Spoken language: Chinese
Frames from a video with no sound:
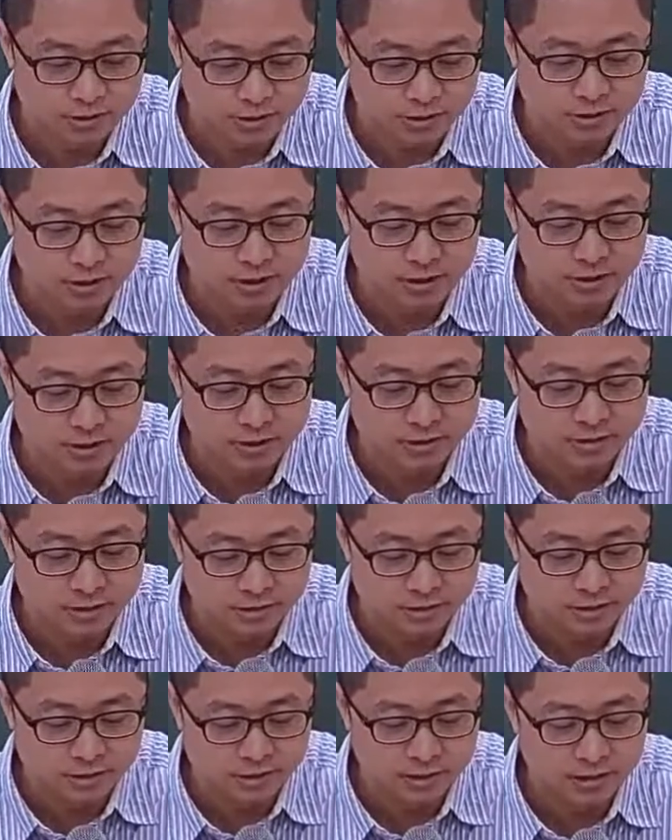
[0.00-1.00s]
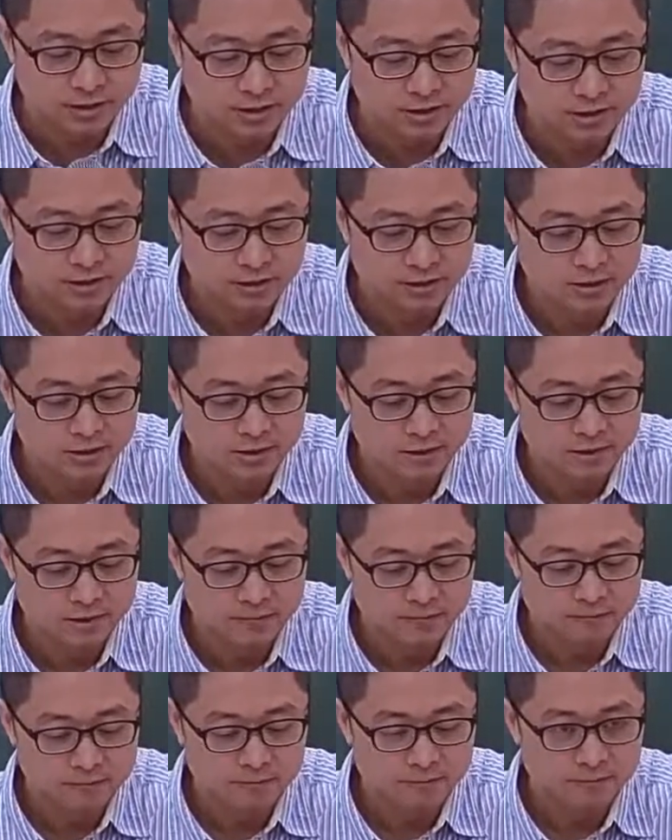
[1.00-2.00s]
就是一零一一，
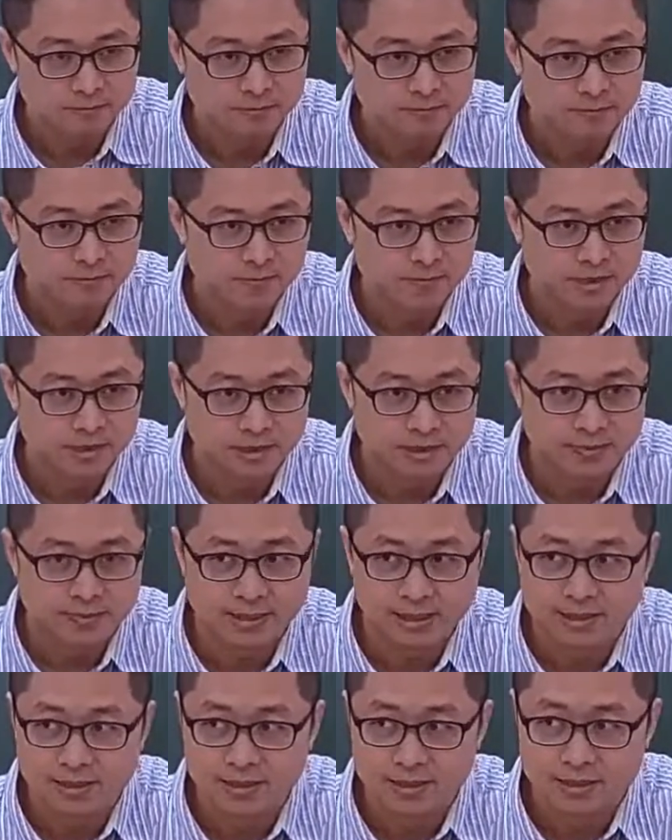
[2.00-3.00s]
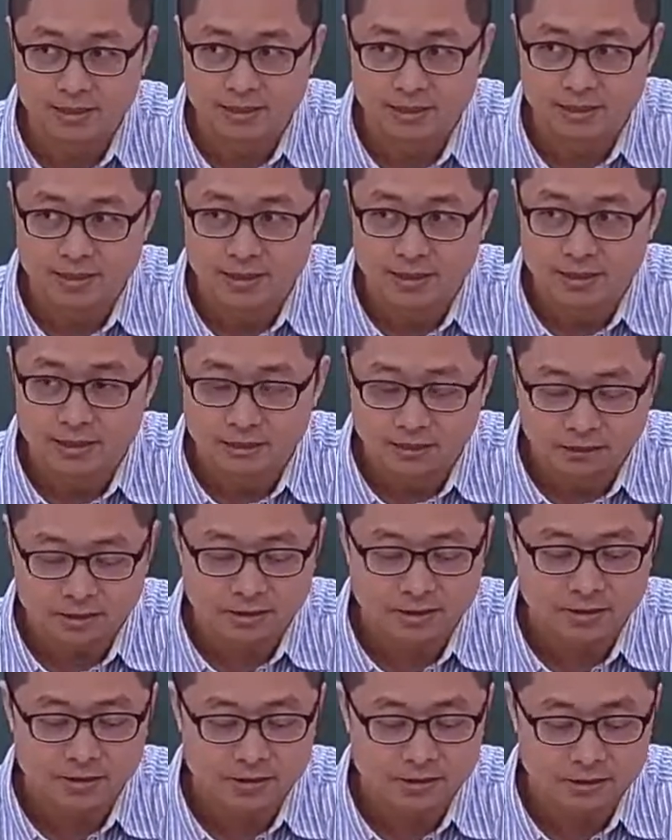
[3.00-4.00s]
可以吧？
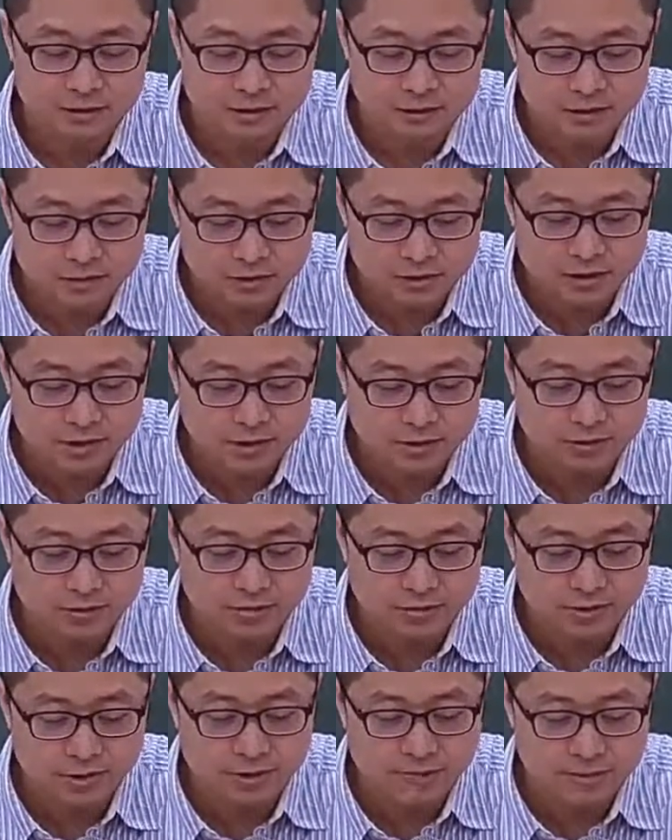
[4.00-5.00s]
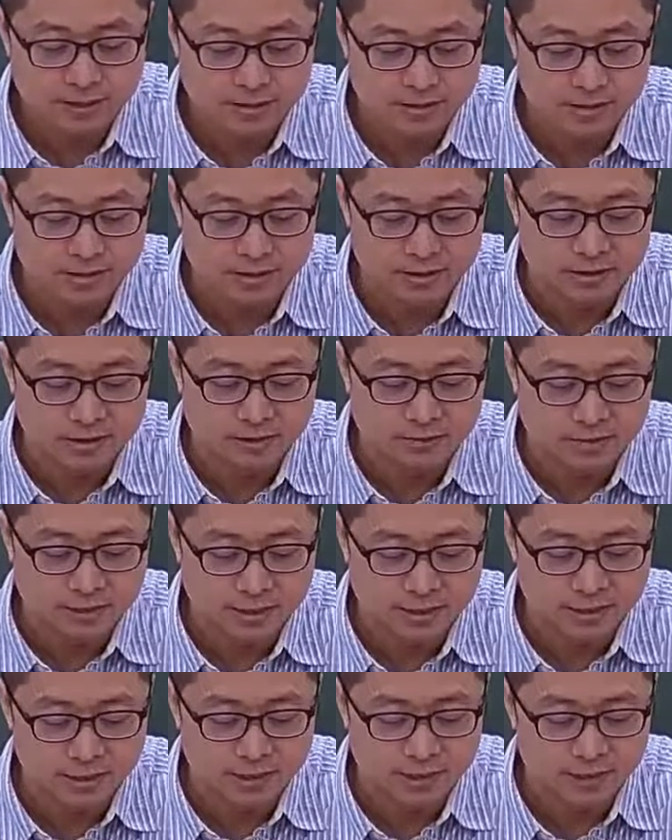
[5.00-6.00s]
那七六，你要把七跟
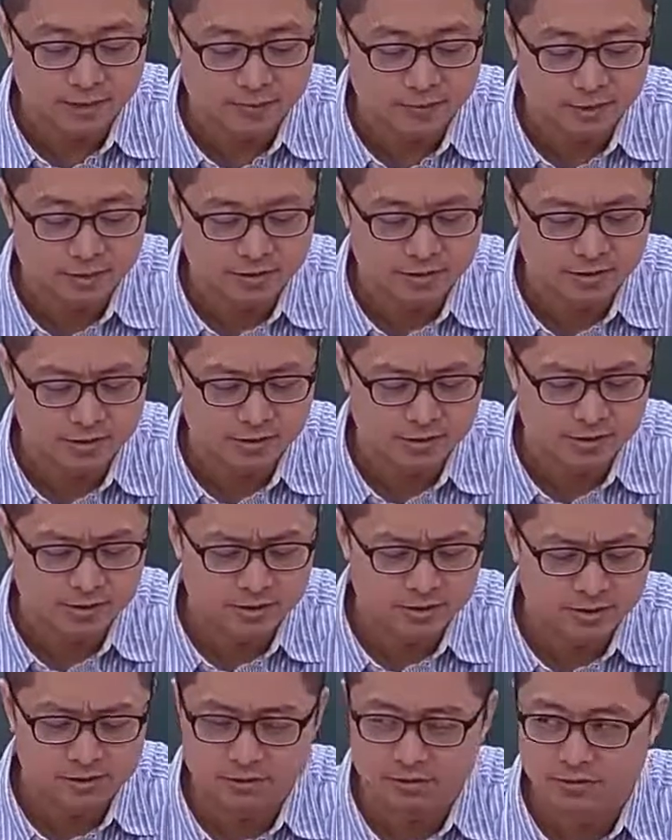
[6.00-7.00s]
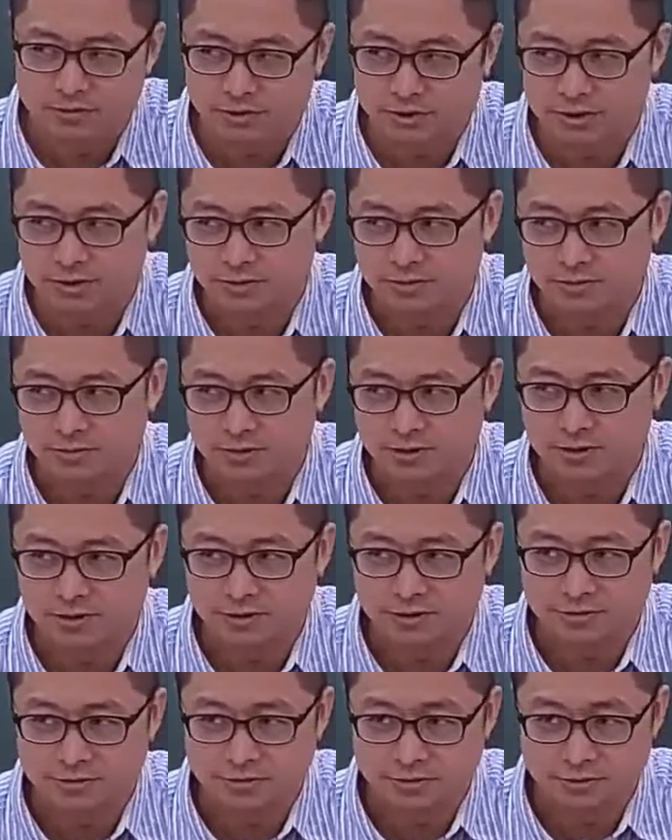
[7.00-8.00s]
六拆开，你不要写七十六，七十六
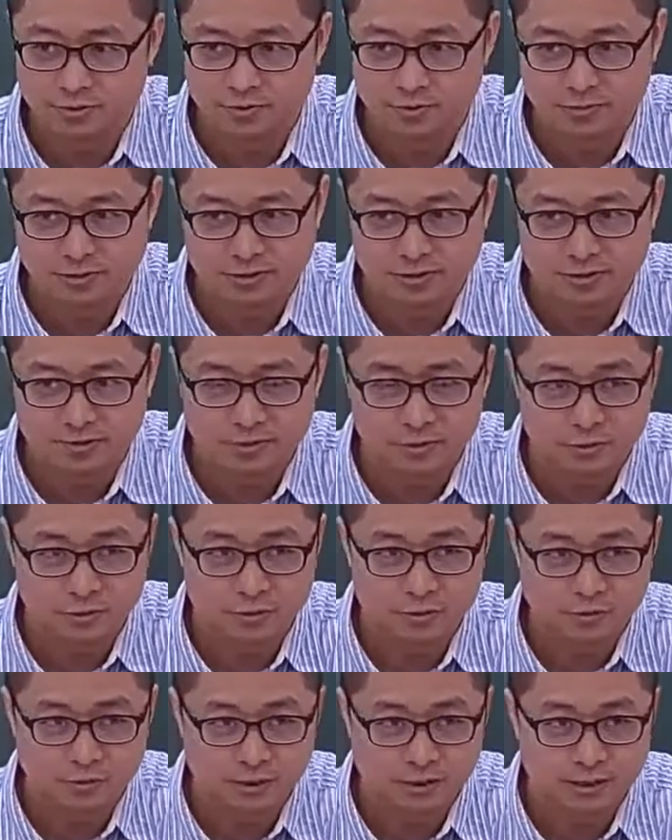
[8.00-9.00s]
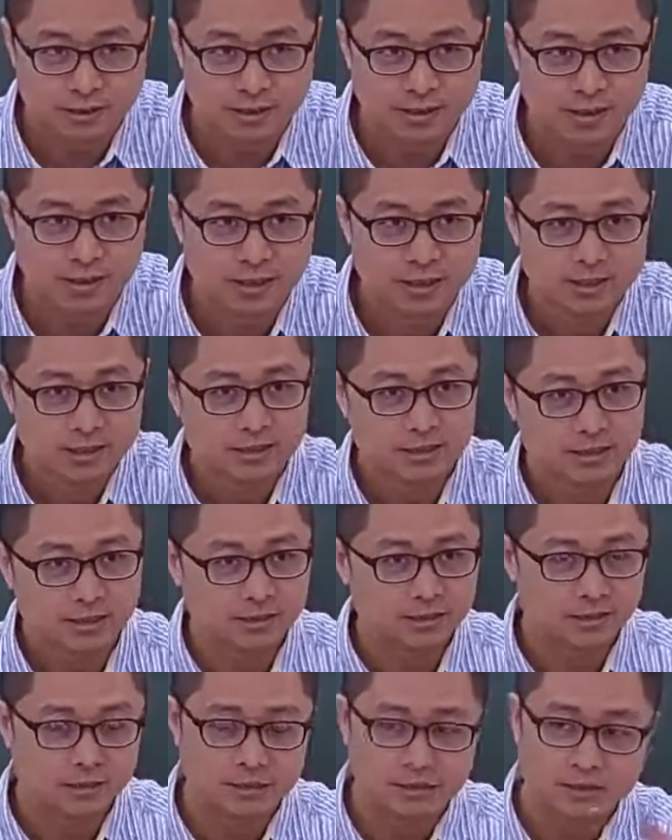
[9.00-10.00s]
你可能你会不知道怎么去转啦。
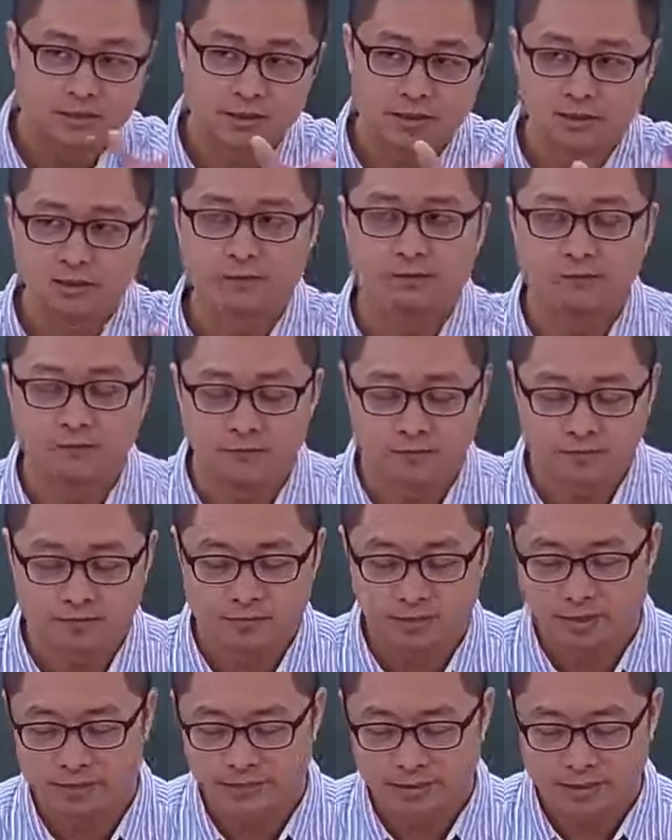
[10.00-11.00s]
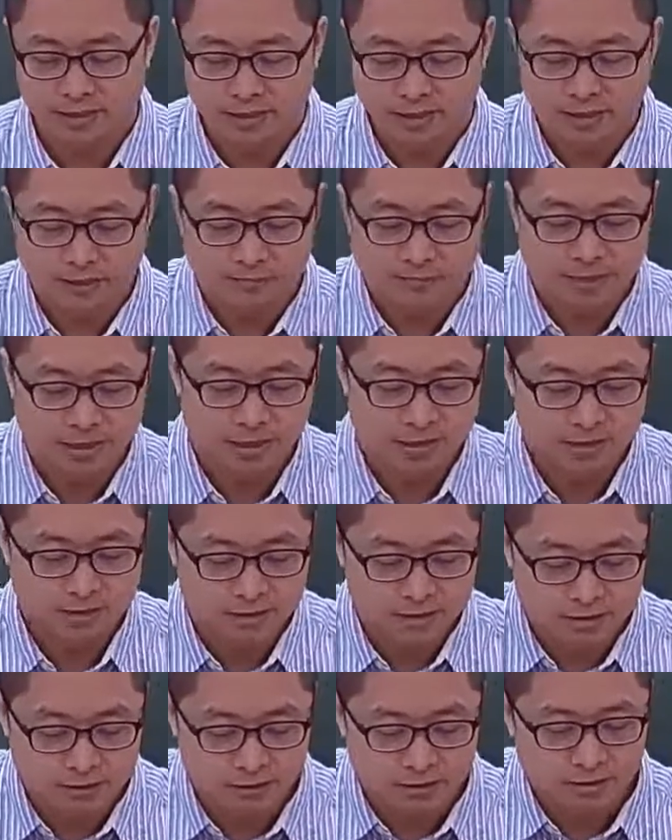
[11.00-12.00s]
七跟六分别把它的
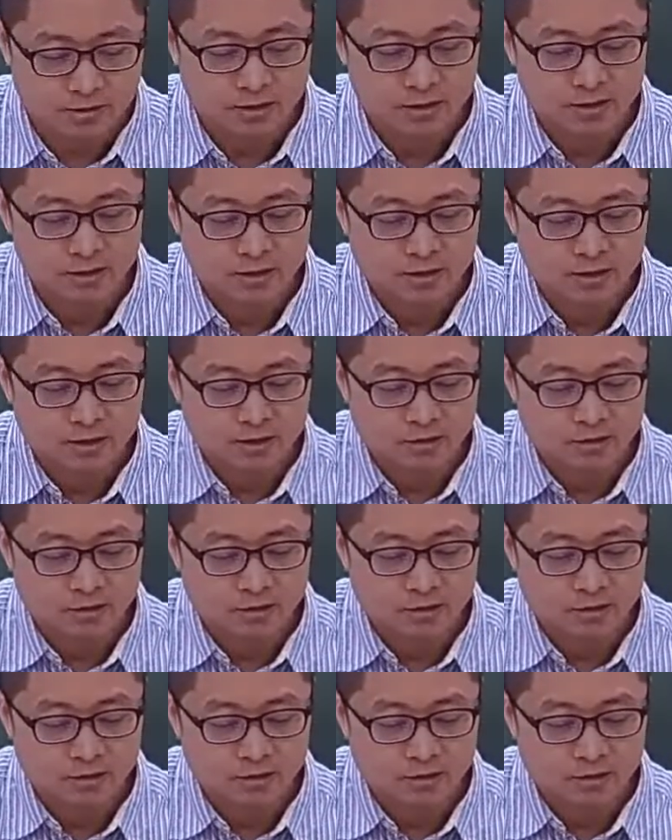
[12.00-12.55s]
八四